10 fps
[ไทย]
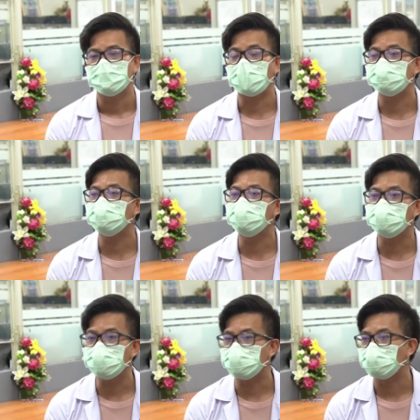ด้านที่
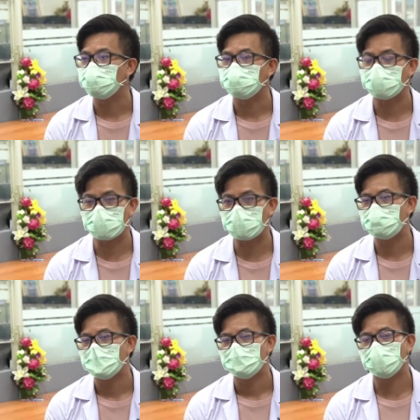ดีนะครับ
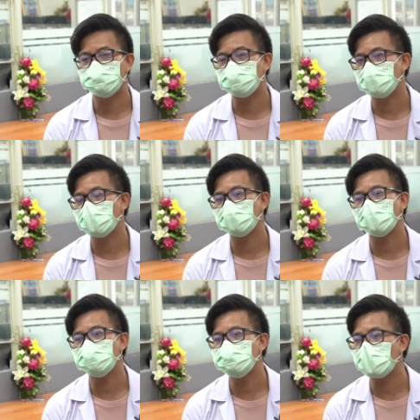เพราะฉะนั้นเนี่ย
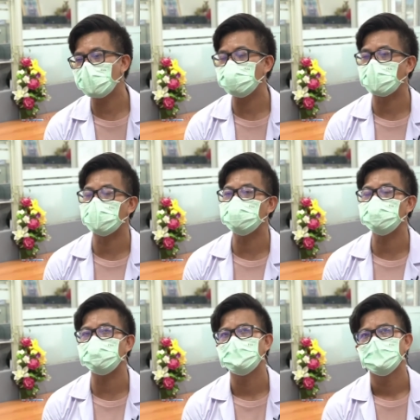ด้านที่แย่ก็อยากให้
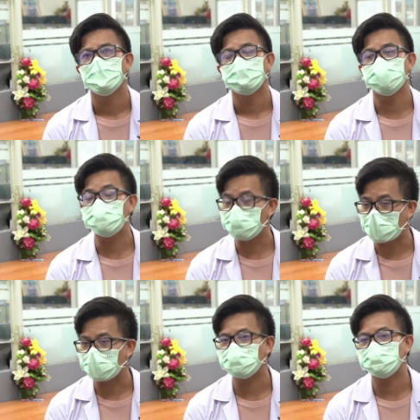ทิ้งมัน
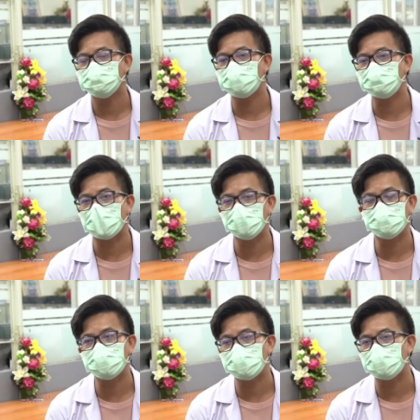ไว้ทิ้งมันไว้แล้ว
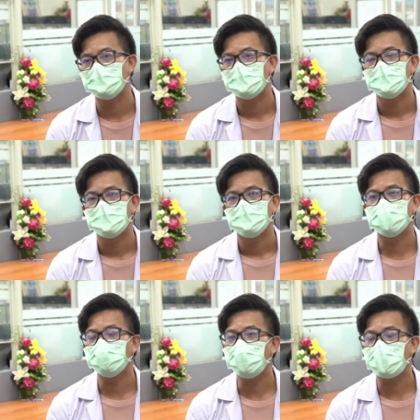ก็เรี
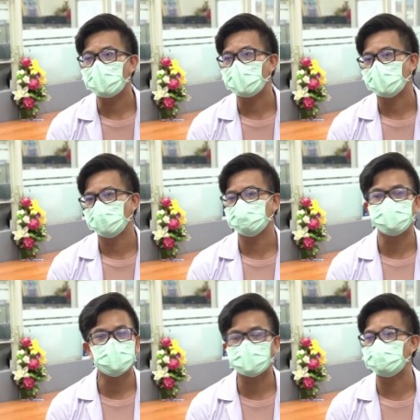ยนรู้ว่าเรา
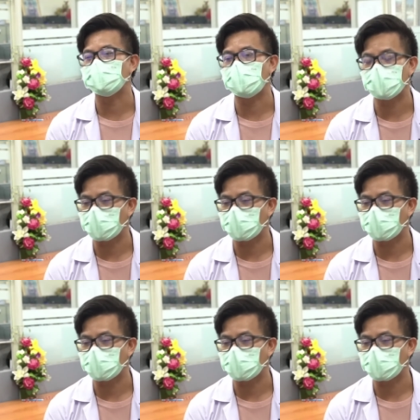จะไม่กลับไปทำอ